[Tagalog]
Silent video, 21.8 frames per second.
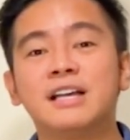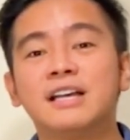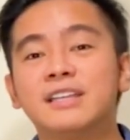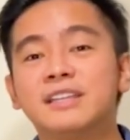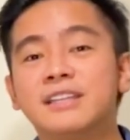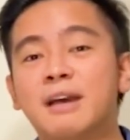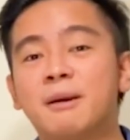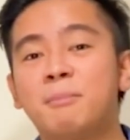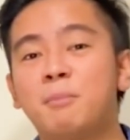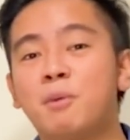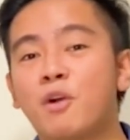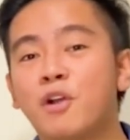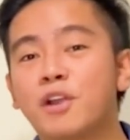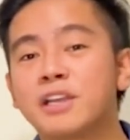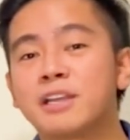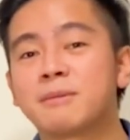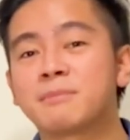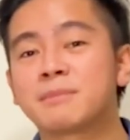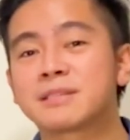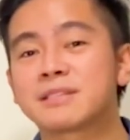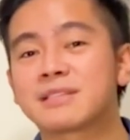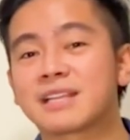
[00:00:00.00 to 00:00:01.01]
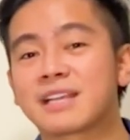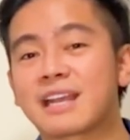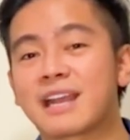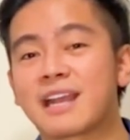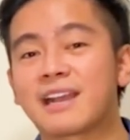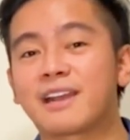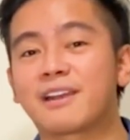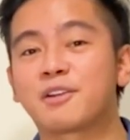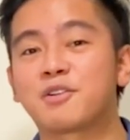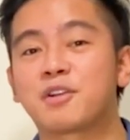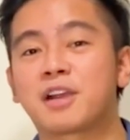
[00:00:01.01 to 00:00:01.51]
the more na mas
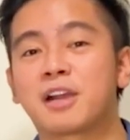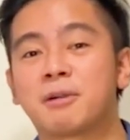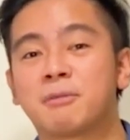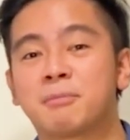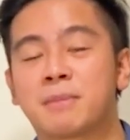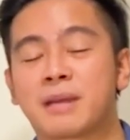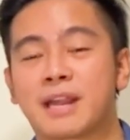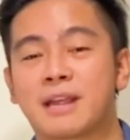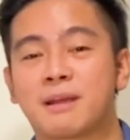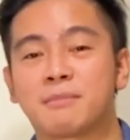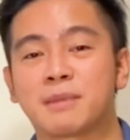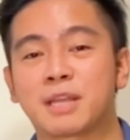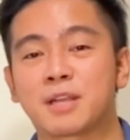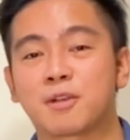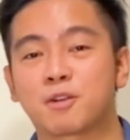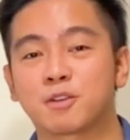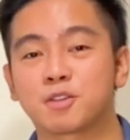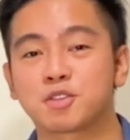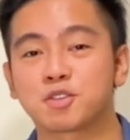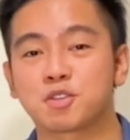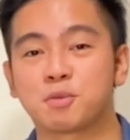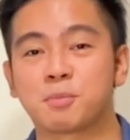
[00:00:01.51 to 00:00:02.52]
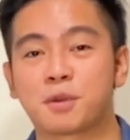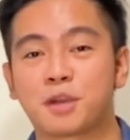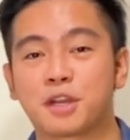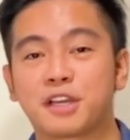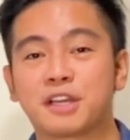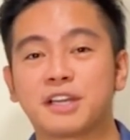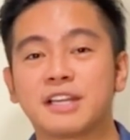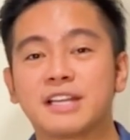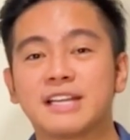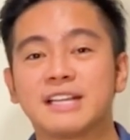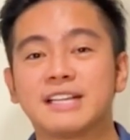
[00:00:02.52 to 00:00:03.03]
nagkakaroon kang maraming
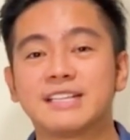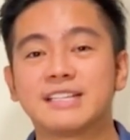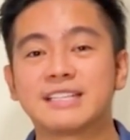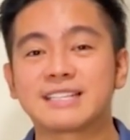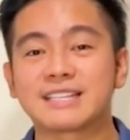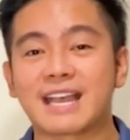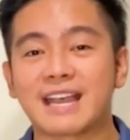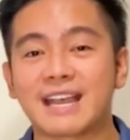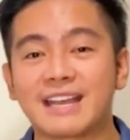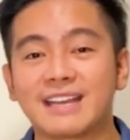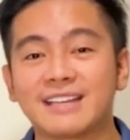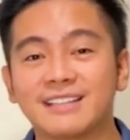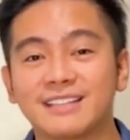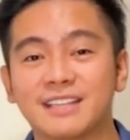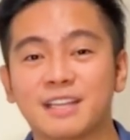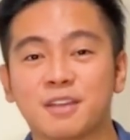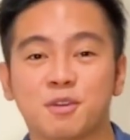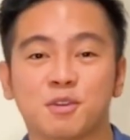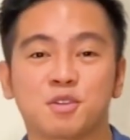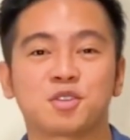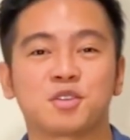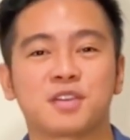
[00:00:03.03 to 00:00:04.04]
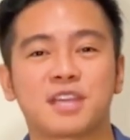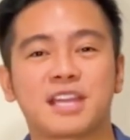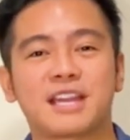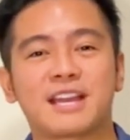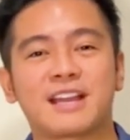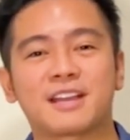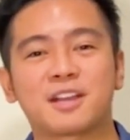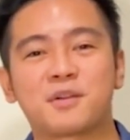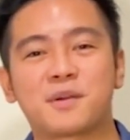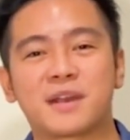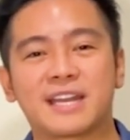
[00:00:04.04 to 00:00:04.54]
customer sa negosyong
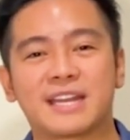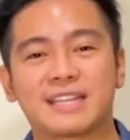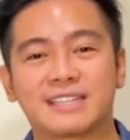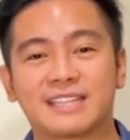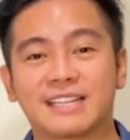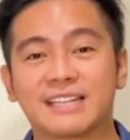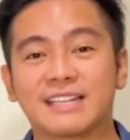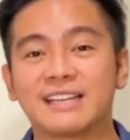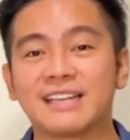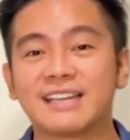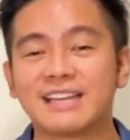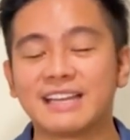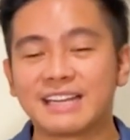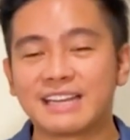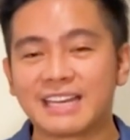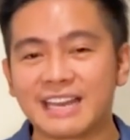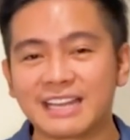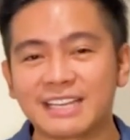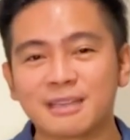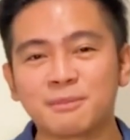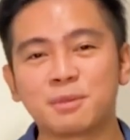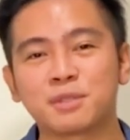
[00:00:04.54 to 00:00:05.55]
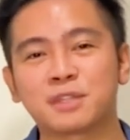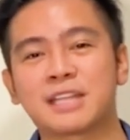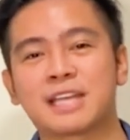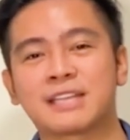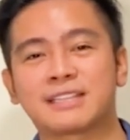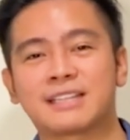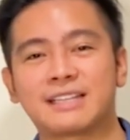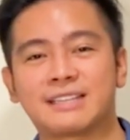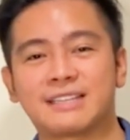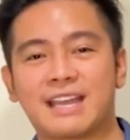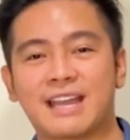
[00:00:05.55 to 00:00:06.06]
ginagawa natin lagi mong
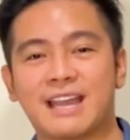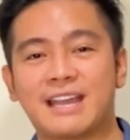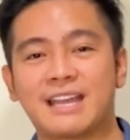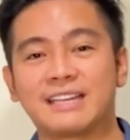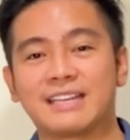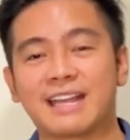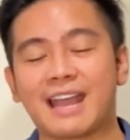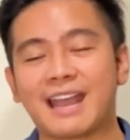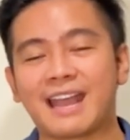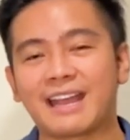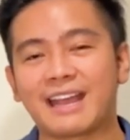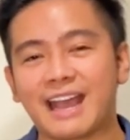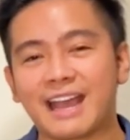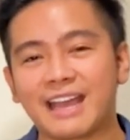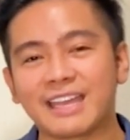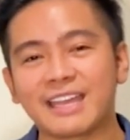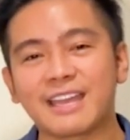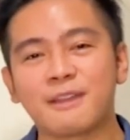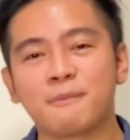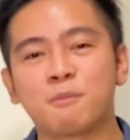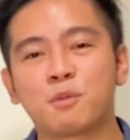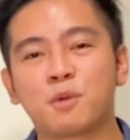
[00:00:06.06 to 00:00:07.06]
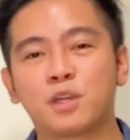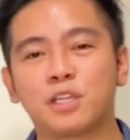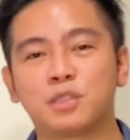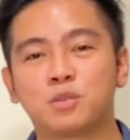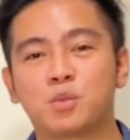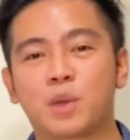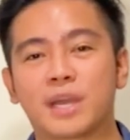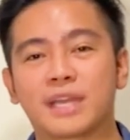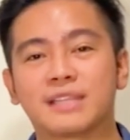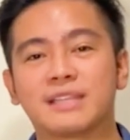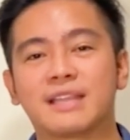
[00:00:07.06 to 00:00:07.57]
tatandaan, ang IM
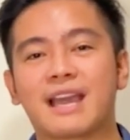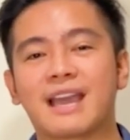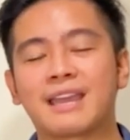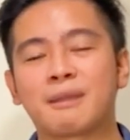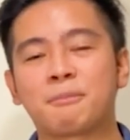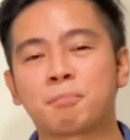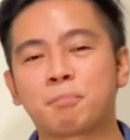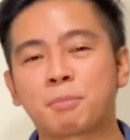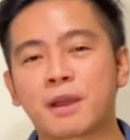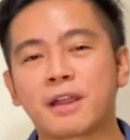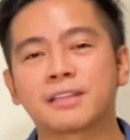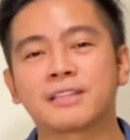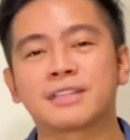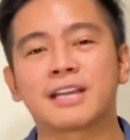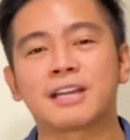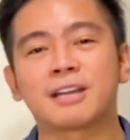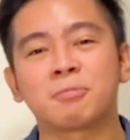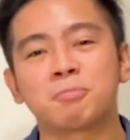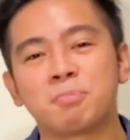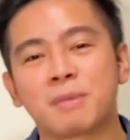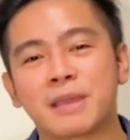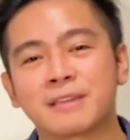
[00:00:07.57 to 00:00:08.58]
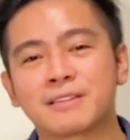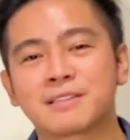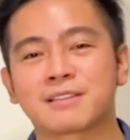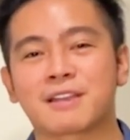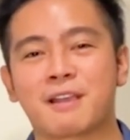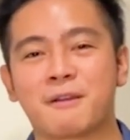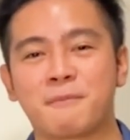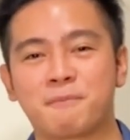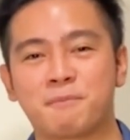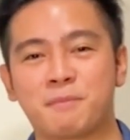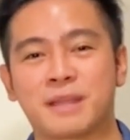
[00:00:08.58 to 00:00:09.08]
Worldwide ay product-based
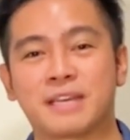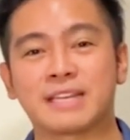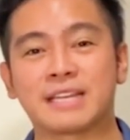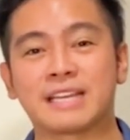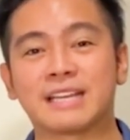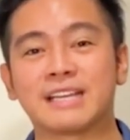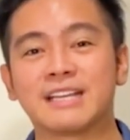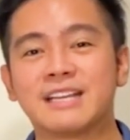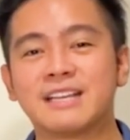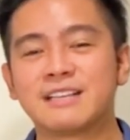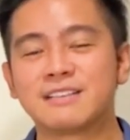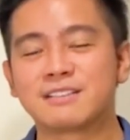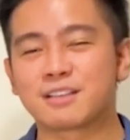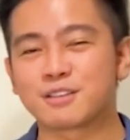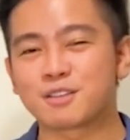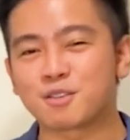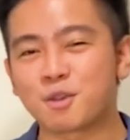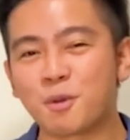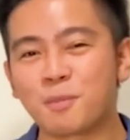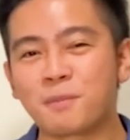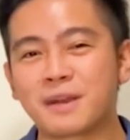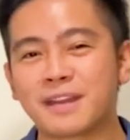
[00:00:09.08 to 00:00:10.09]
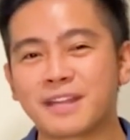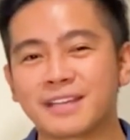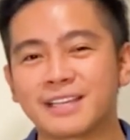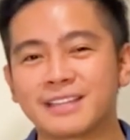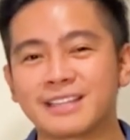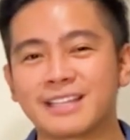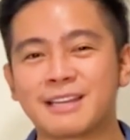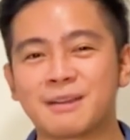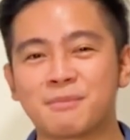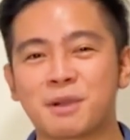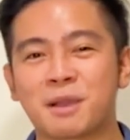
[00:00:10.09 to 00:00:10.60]
company. Sa sobrang
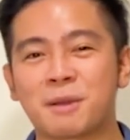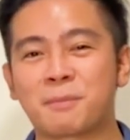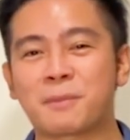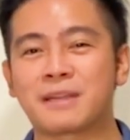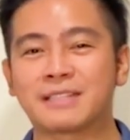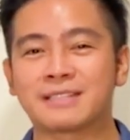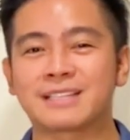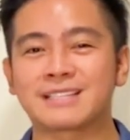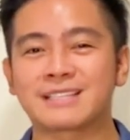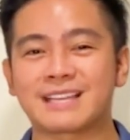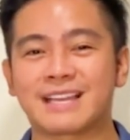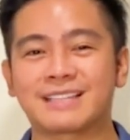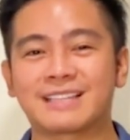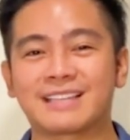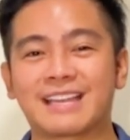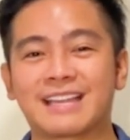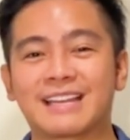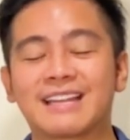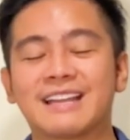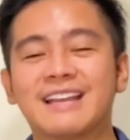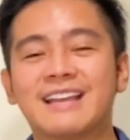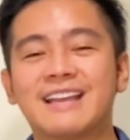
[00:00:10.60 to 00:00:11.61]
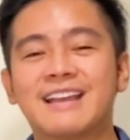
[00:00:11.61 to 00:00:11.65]
ganda ng mga products natin,